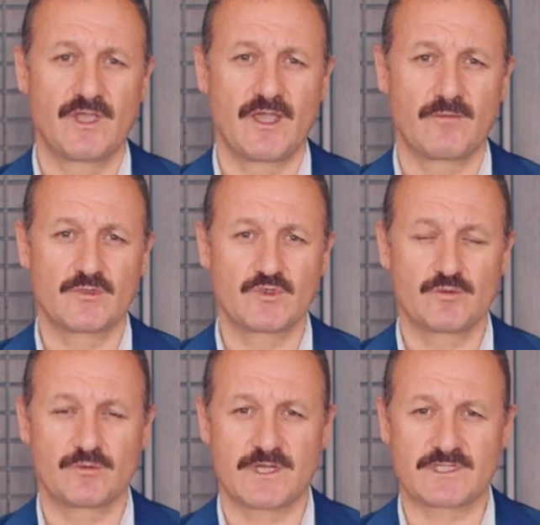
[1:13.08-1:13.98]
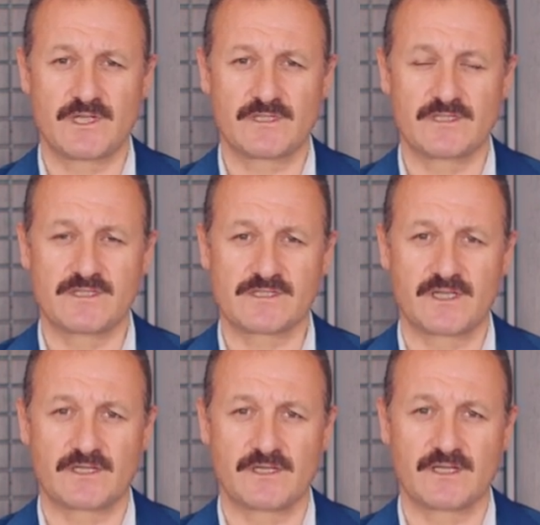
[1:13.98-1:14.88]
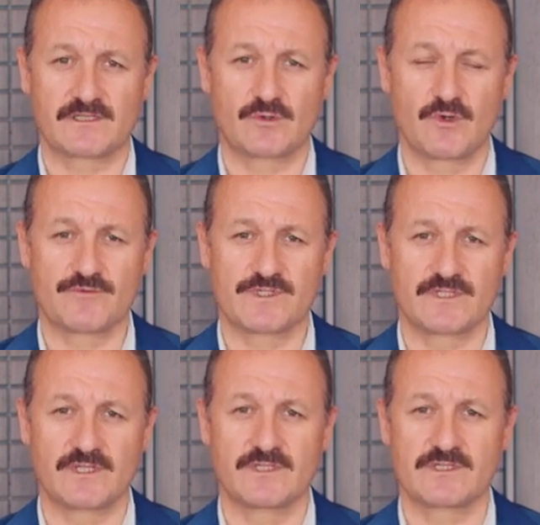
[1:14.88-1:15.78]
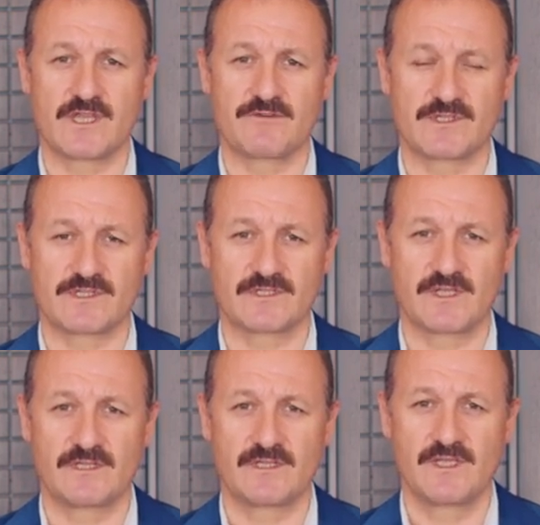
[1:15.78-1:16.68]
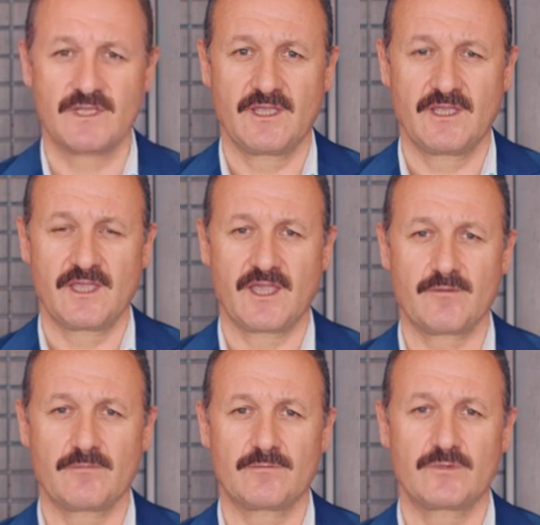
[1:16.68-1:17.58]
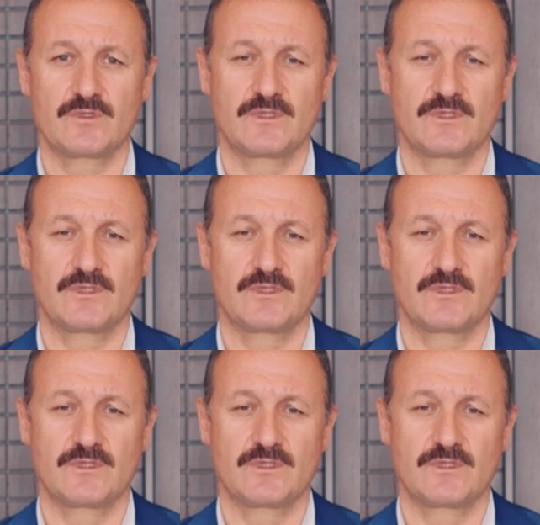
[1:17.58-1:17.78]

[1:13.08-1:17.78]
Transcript: hem Cumhurbaşkanlığı İnsan Kaynakları Ofisi'nin sayfasından hem